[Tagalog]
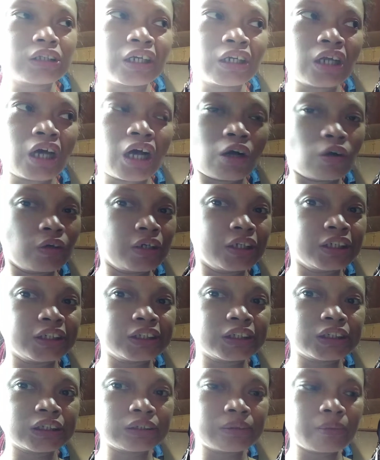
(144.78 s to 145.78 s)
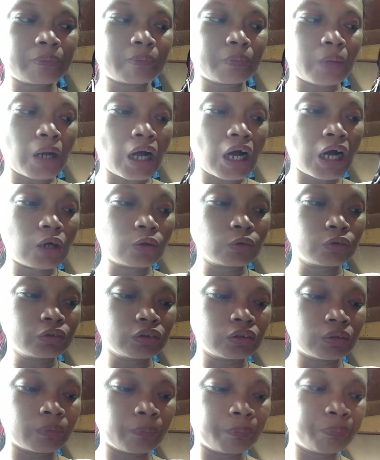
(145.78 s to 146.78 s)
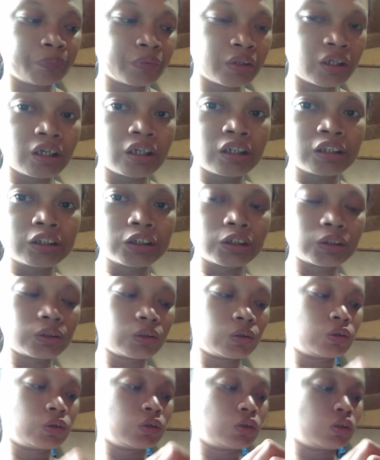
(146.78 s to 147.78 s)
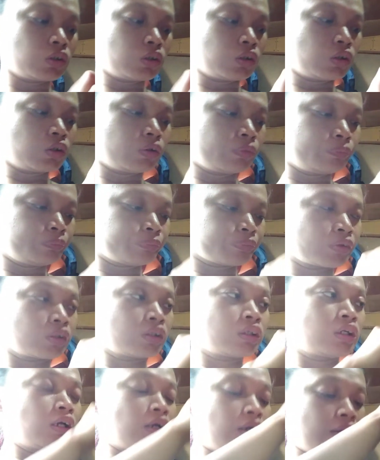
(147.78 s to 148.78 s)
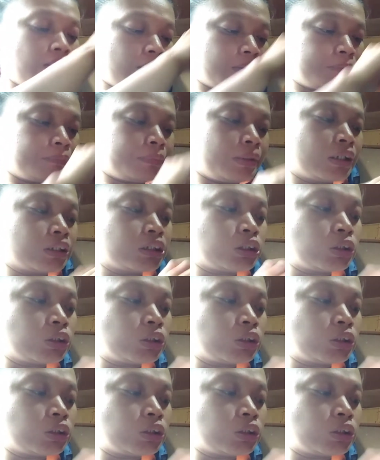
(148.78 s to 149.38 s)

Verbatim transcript: Pero akong pagtanaw is brown. So,